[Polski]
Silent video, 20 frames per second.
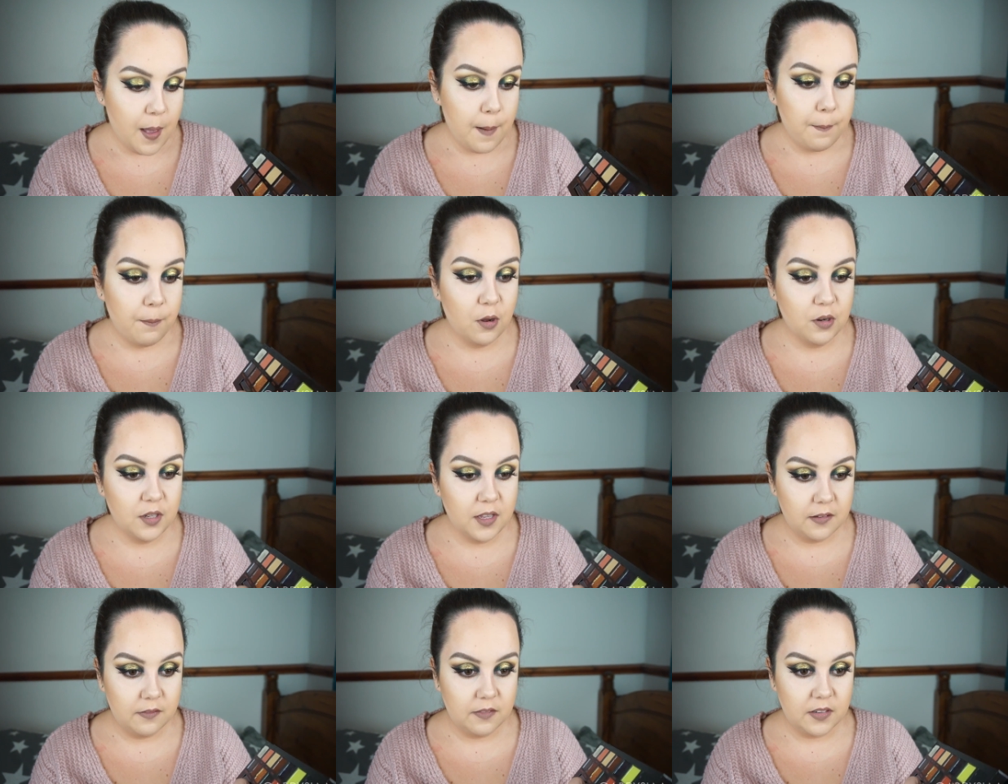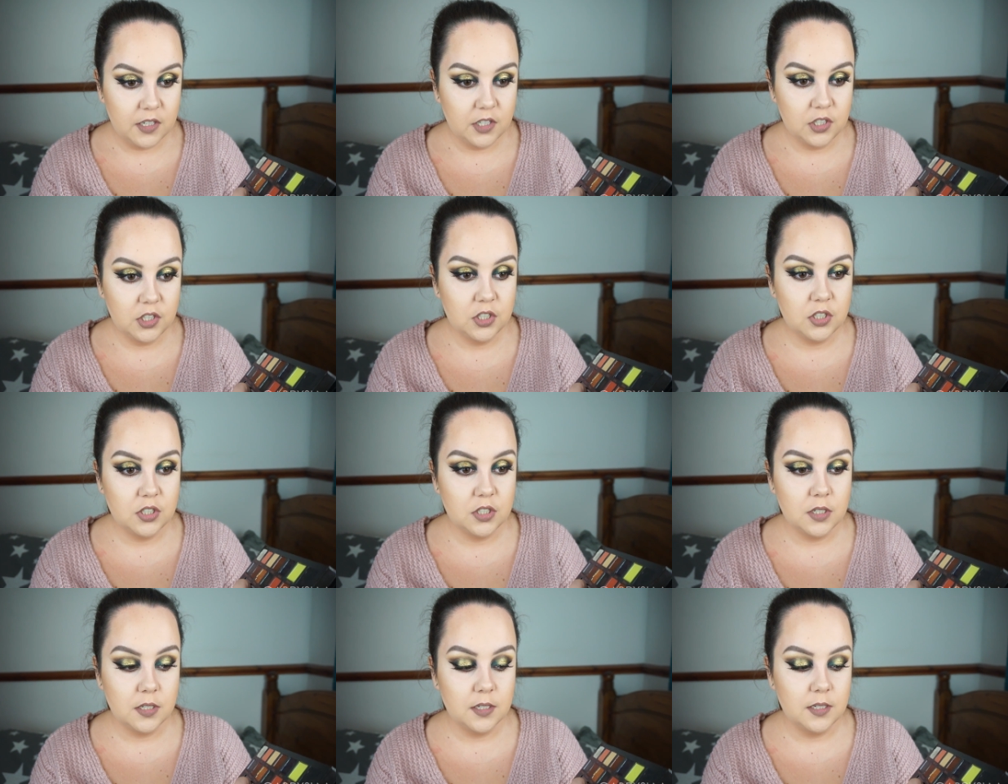
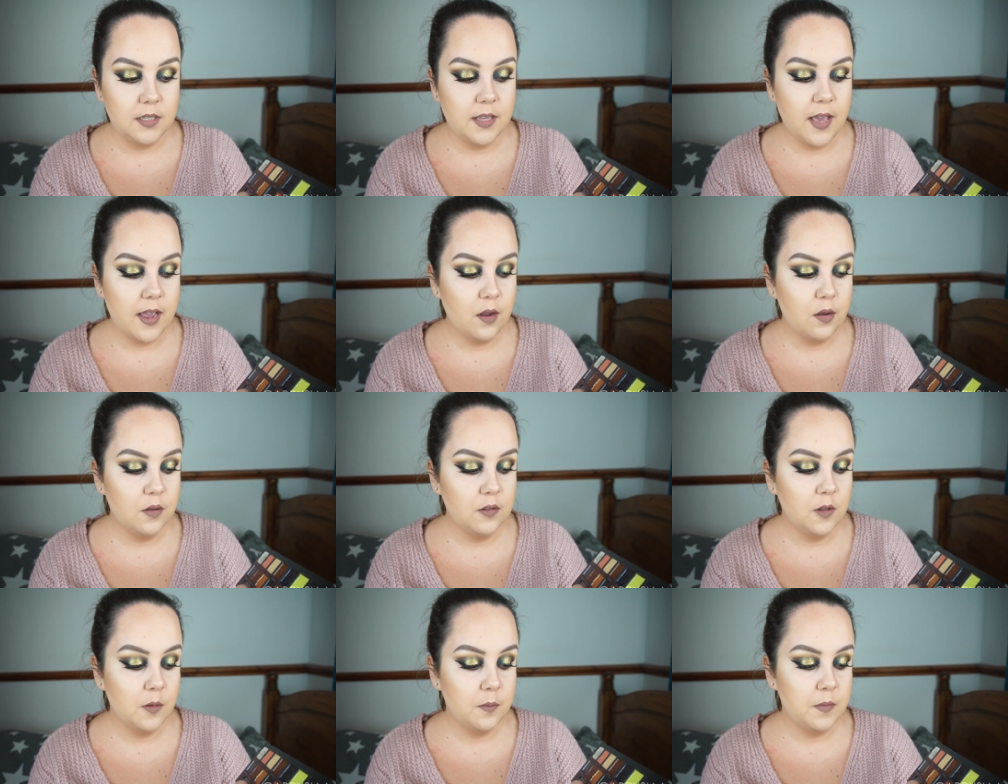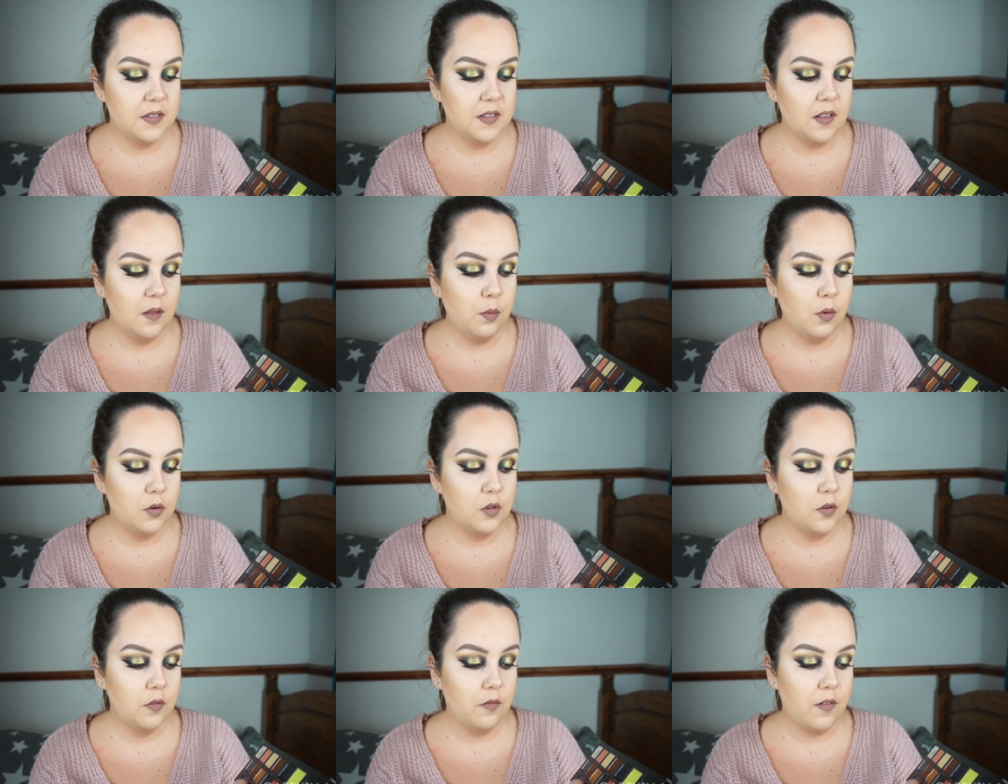ponieważ y, jak go sobie
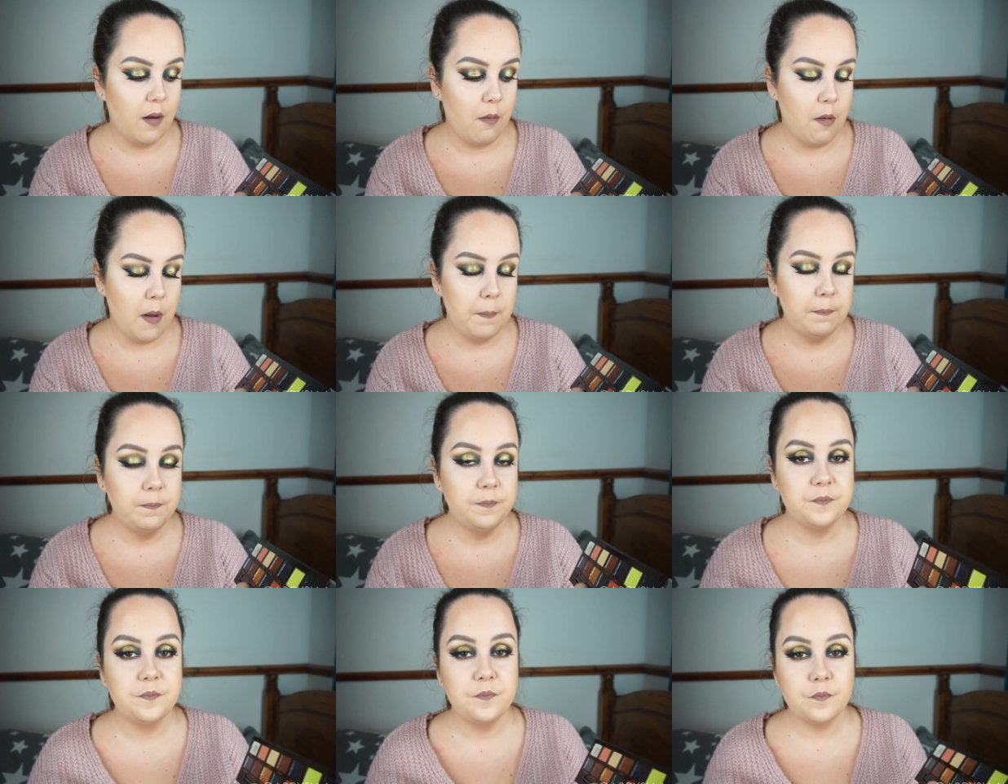zasłoczowałam,